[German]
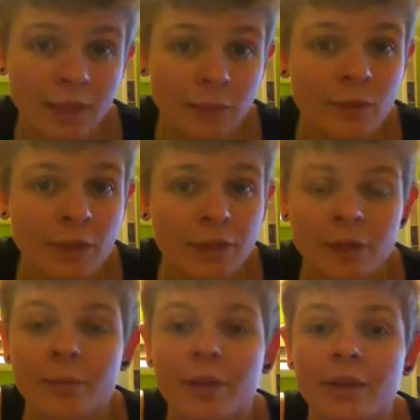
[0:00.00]
Dafür war das
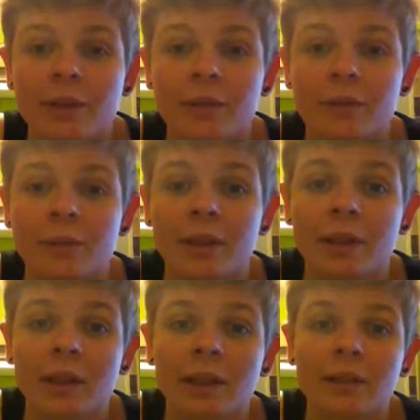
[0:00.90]
auch mich, äh, für mich
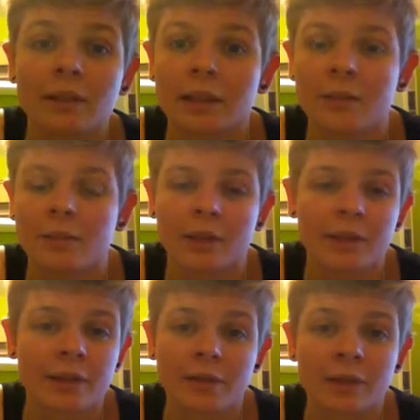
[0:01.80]
geklärt. Ich habe da
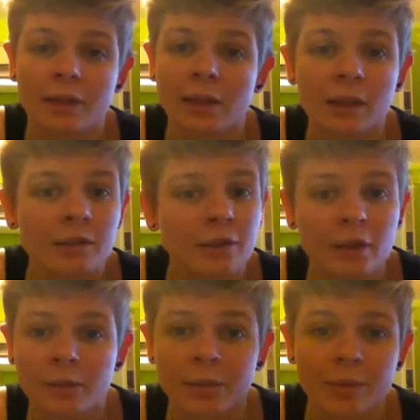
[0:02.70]
jetzt nicht weiter
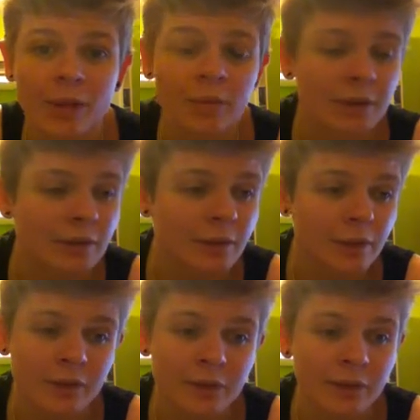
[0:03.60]
nachgefragt, ob es bearbeitet
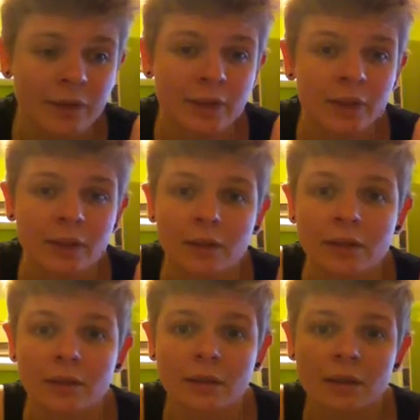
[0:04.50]
wird oder was weiß ich.
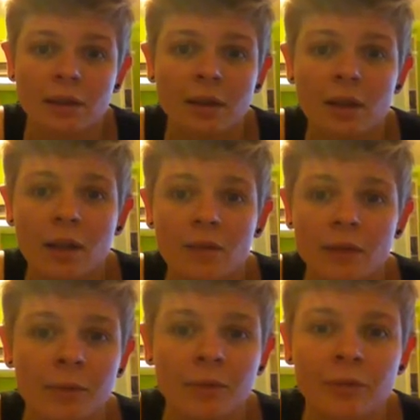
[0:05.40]
Das
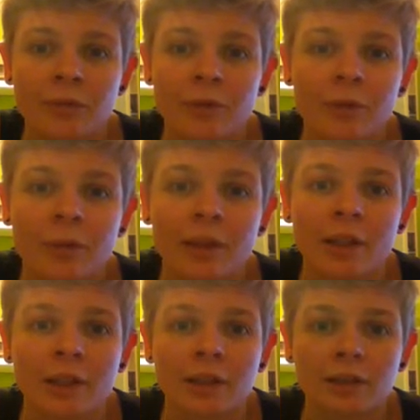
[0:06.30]
war mir vollkommen
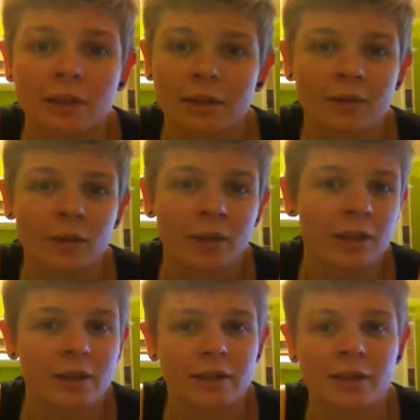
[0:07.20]
egal. Ich wusste
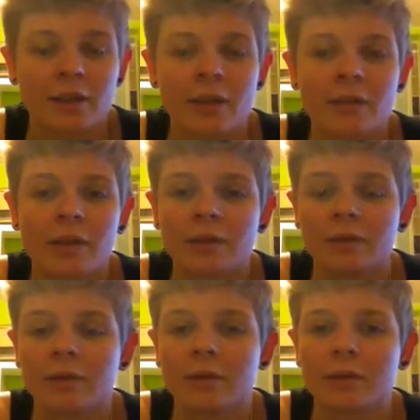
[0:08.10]
halt, dass es da war
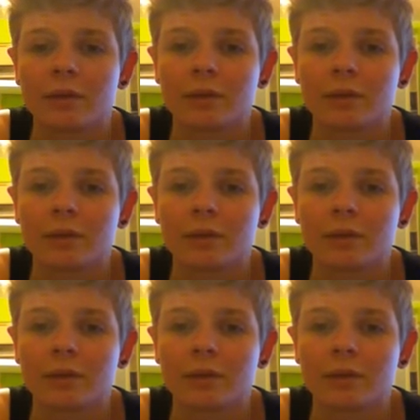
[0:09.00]
und